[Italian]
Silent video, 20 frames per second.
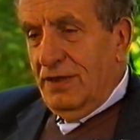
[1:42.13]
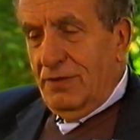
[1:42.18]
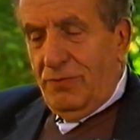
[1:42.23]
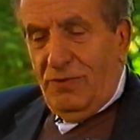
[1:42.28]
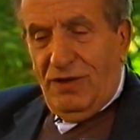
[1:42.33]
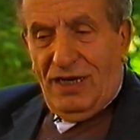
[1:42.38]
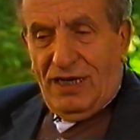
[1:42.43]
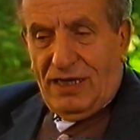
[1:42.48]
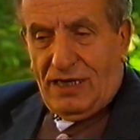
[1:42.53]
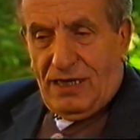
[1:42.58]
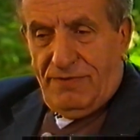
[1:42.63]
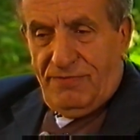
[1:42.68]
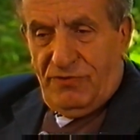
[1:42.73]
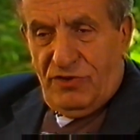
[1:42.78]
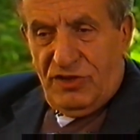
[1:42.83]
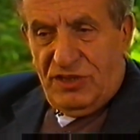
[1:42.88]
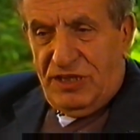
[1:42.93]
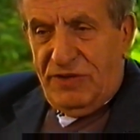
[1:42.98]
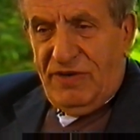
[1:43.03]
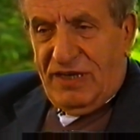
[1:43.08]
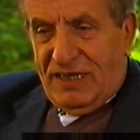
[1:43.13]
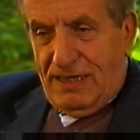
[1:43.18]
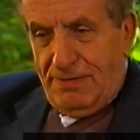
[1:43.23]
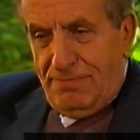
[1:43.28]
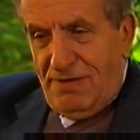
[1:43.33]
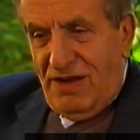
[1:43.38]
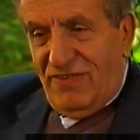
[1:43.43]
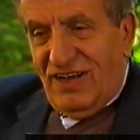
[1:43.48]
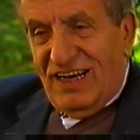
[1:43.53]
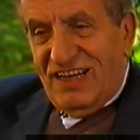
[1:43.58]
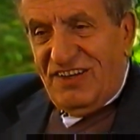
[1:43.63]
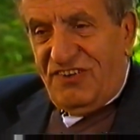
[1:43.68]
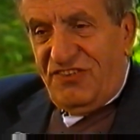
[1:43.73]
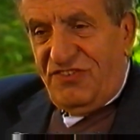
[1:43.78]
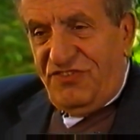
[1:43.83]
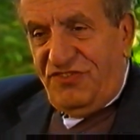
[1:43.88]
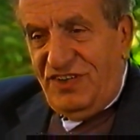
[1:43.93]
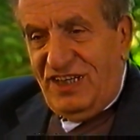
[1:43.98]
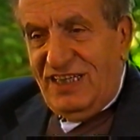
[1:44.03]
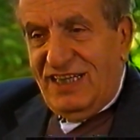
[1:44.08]
Quella che Voitiva chiamava la
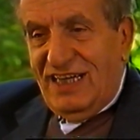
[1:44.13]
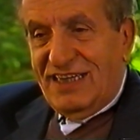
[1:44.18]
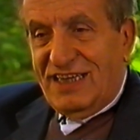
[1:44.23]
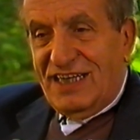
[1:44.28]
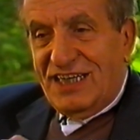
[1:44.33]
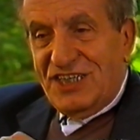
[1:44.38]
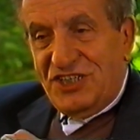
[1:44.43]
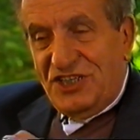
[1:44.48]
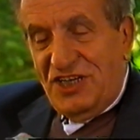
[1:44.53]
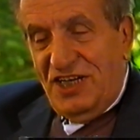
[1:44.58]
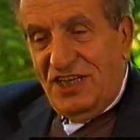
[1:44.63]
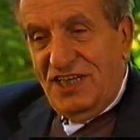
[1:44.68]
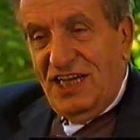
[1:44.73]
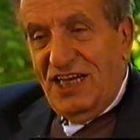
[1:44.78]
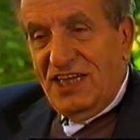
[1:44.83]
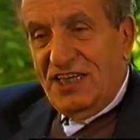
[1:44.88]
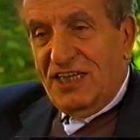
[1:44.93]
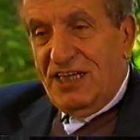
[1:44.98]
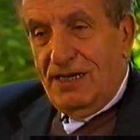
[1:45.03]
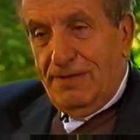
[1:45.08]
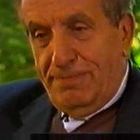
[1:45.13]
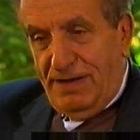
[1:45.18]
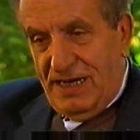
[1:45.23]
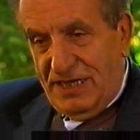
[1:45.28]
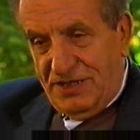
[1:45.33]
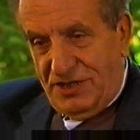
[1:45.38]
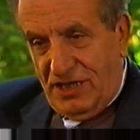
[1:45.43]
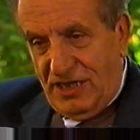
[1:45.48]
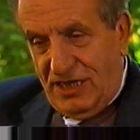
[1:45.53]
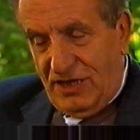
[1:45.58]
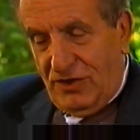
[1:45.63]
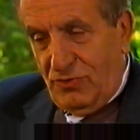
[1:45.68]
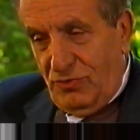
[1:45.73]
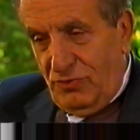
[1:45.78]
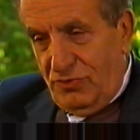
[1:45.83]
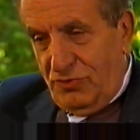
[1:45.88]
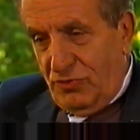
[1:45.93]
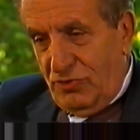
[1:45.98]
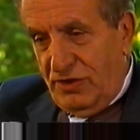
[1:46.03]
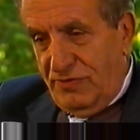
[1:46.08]
sfida trascendente della pace,
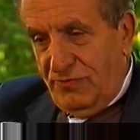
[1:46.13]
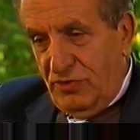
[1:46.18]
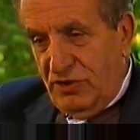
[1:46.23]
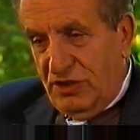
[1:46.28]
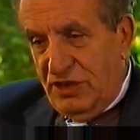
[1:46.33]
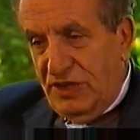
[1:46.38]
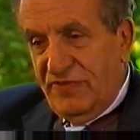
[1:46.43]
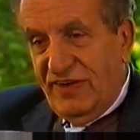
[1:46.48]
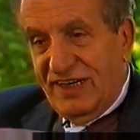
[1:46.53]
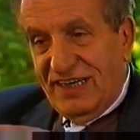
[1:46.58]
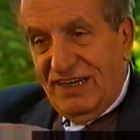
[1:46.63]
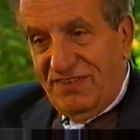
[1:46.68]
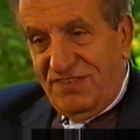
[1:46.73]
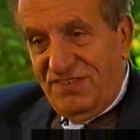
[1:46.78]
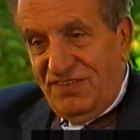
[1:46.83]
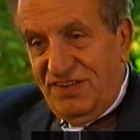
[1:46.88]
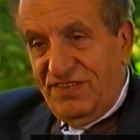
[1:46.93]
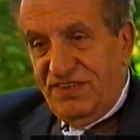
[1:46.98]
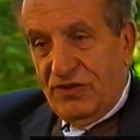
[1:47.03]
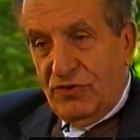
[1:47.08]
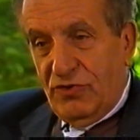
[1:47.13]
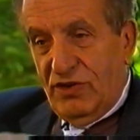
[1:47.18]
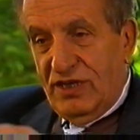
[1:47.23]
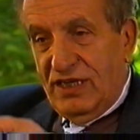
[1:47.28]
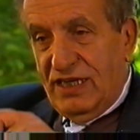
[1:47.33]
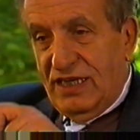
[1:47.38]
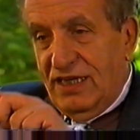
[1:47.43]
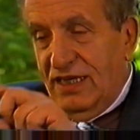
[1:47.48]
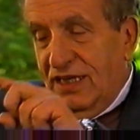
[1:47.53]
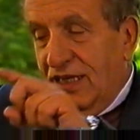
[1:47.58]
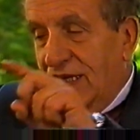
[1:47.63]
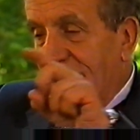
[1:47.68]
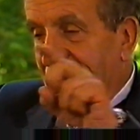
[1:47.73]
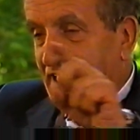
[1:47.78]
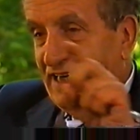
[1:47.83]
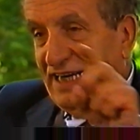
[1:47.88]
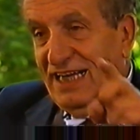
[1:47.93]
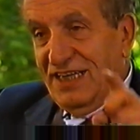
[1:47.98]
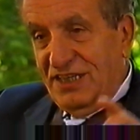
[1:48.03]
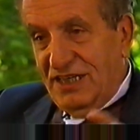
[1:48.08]
l'incontro di Voitiva ad Assisi con le
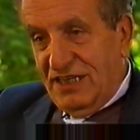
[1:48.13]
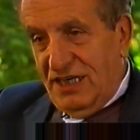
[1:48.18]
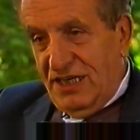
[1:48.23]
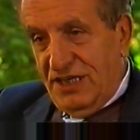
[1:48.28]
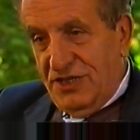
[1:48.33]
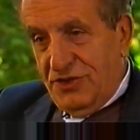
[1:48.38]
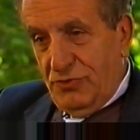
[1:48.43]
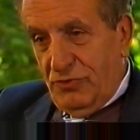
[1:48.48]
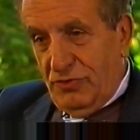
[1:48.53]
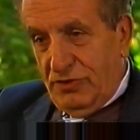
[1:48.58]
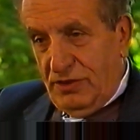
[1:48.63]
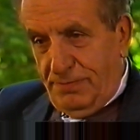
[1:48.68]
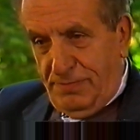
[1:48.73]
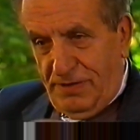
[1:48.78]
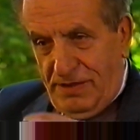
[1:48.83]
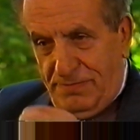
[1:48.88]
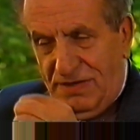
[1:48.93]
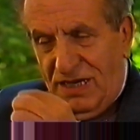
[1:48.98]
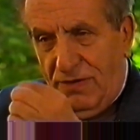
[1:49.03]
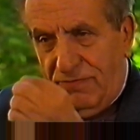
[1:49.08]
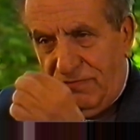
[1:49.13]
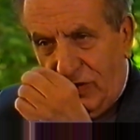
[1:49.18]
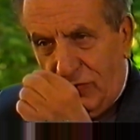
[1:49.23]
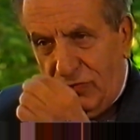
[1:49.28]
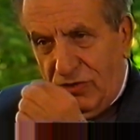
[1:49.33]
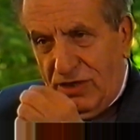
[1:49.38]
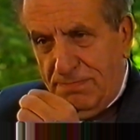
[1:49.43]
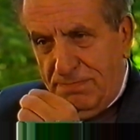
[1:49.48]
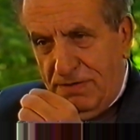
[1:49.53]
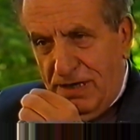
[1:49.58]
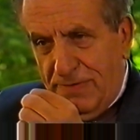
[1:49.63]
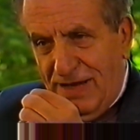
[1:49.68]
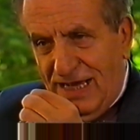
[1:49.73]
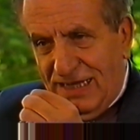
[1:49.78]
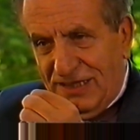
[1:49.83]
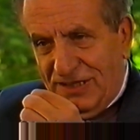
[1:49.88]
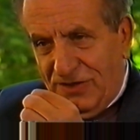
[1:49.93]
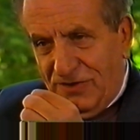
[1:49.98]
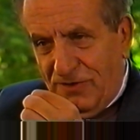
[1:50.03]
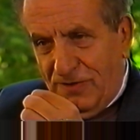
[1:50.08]
grandi religioni, per me ha un valore
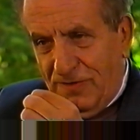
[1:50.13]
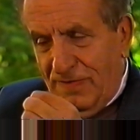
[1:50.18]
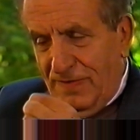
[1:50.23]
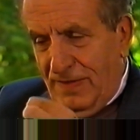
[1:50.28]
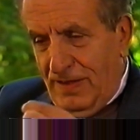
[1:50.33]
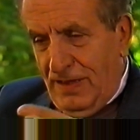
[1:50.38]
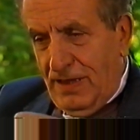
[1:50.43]
emblematico,